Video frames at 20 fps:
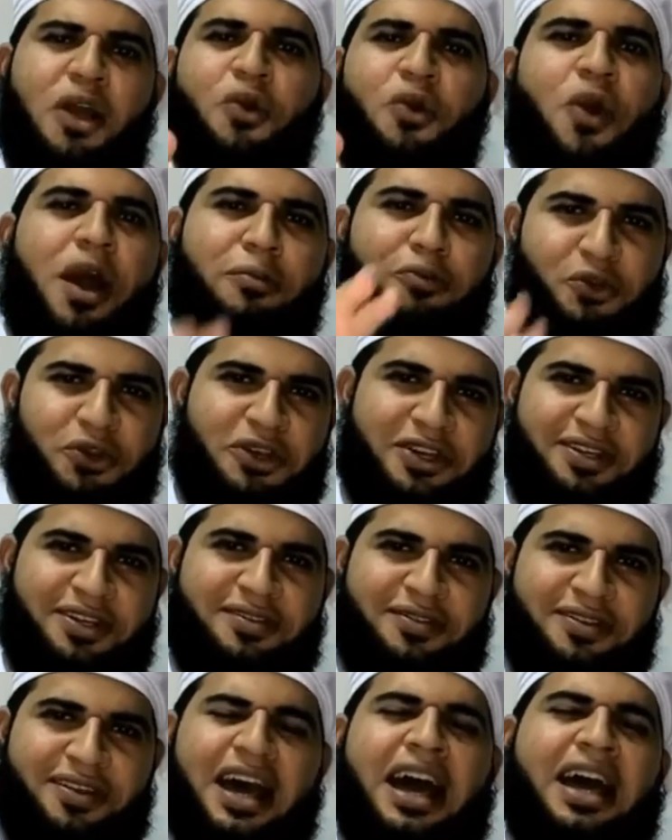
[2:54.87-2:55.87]
أهو
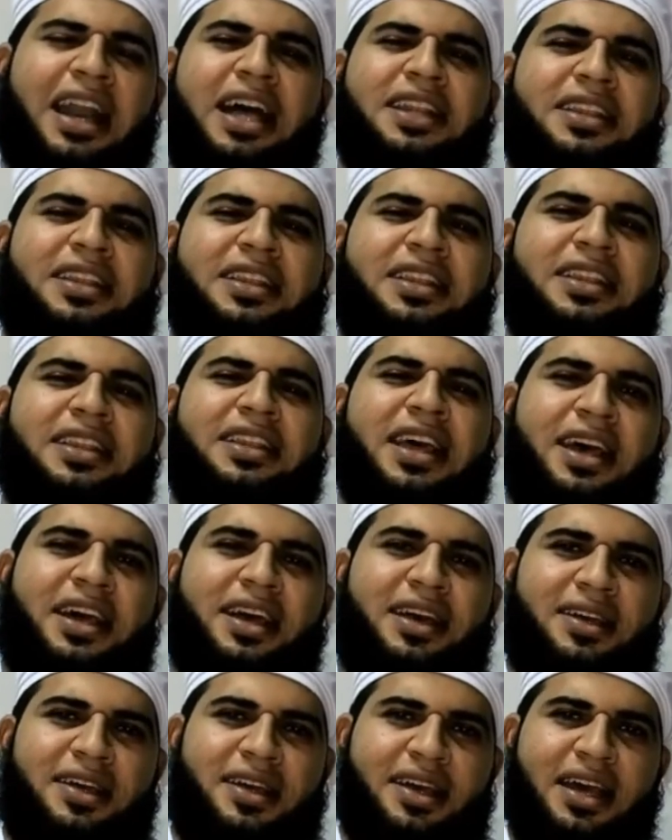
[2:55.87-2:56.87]
أبوك
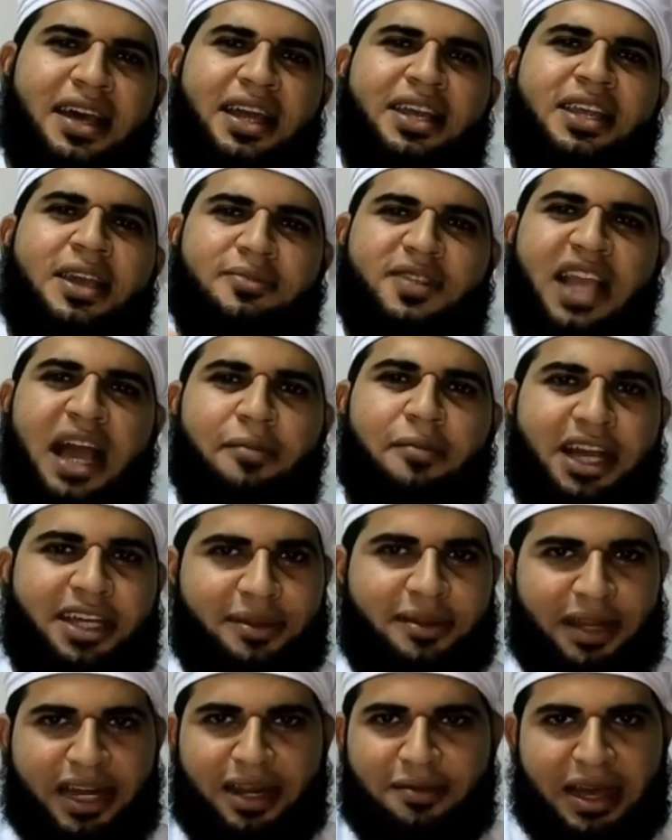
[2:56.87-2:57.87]
أراد أن
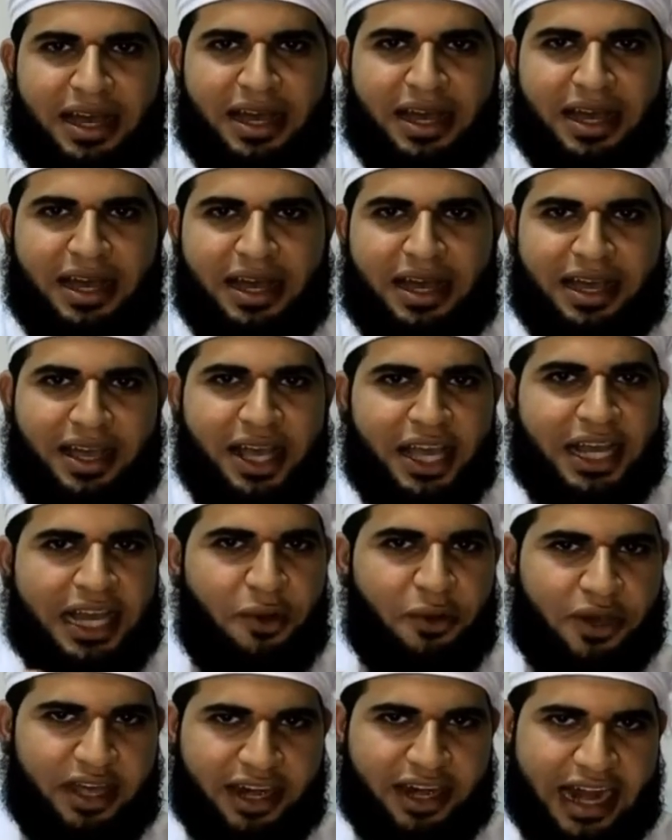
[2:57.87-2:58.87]
يمزح معك طبعا أنا ما
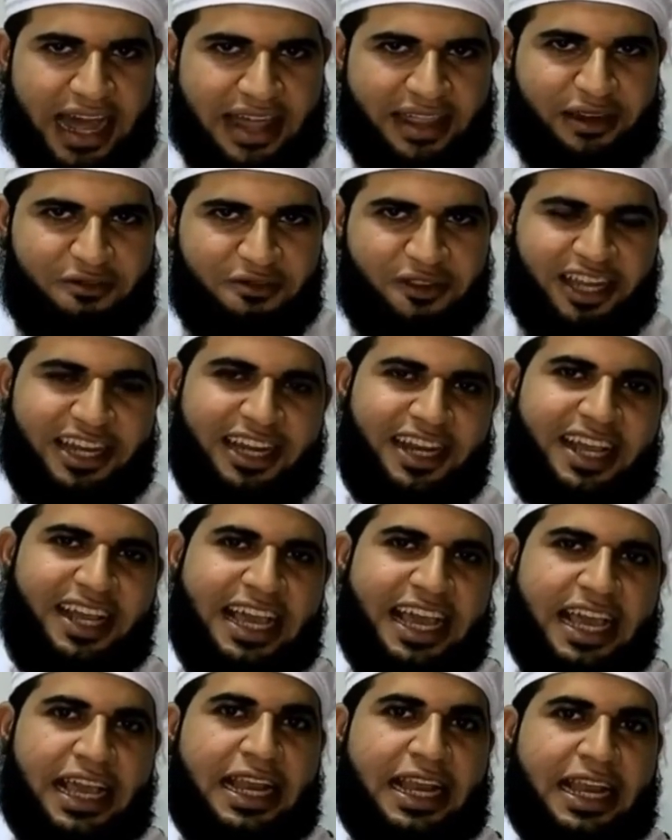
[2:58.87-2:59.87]
لا أقر هذا
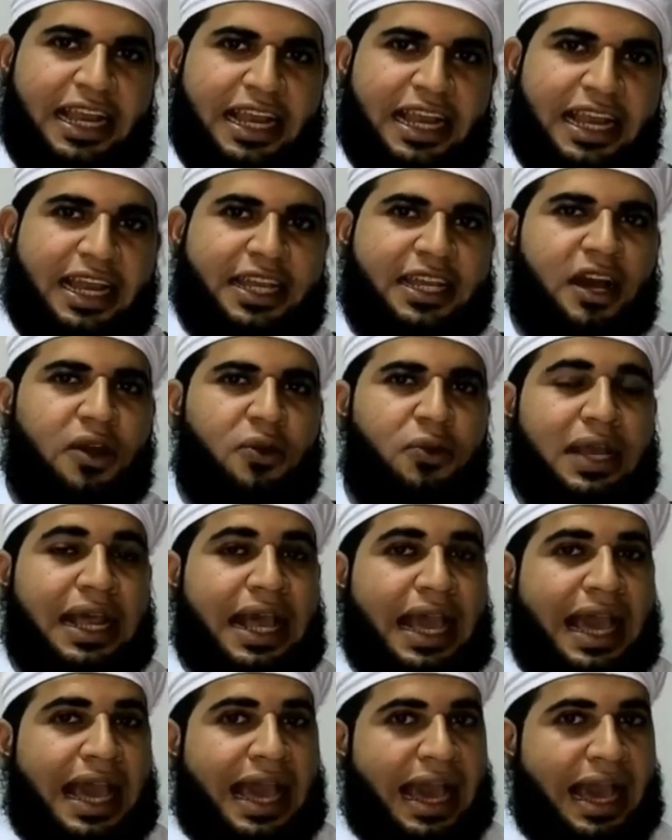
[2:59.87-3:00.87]
الفعل لكن
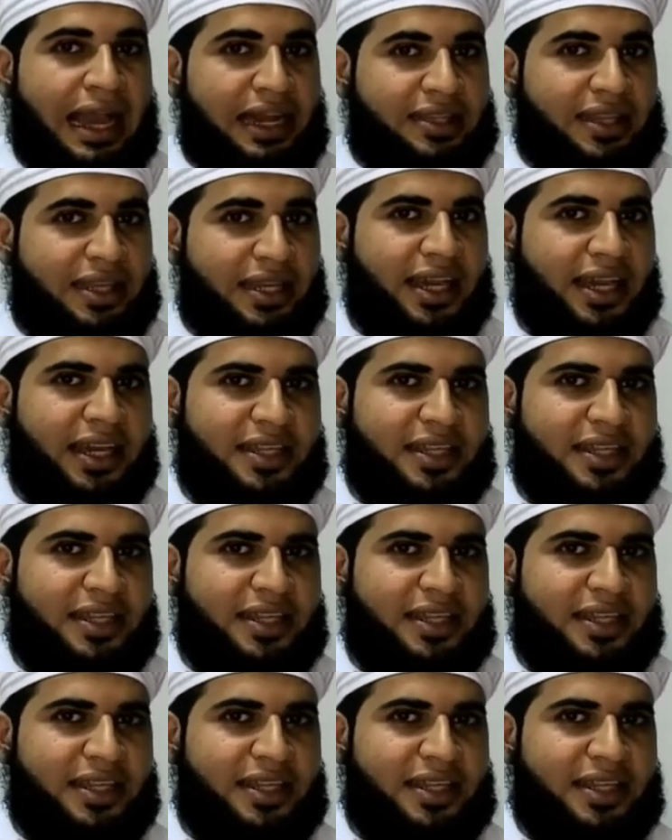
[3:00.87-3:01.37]
أقول هل